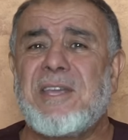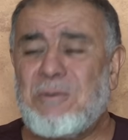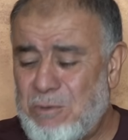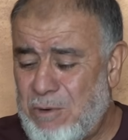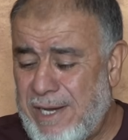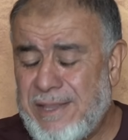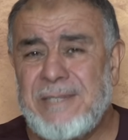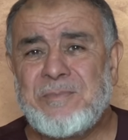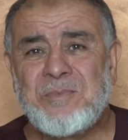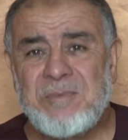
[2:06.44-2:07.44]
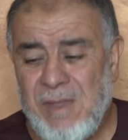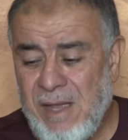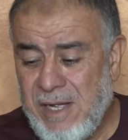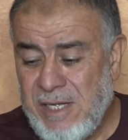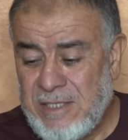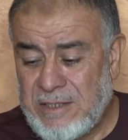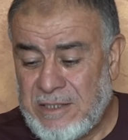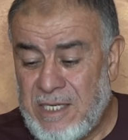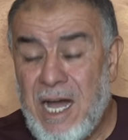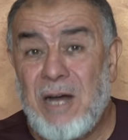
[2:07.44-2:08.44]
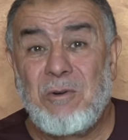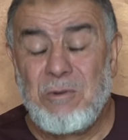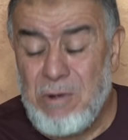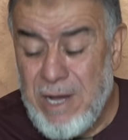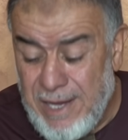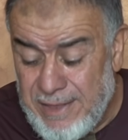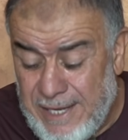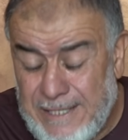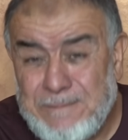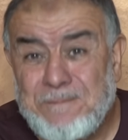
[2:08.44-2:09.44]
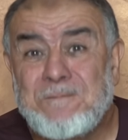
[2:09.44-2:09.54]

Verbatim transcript: تقول هذا؟ أقول هذا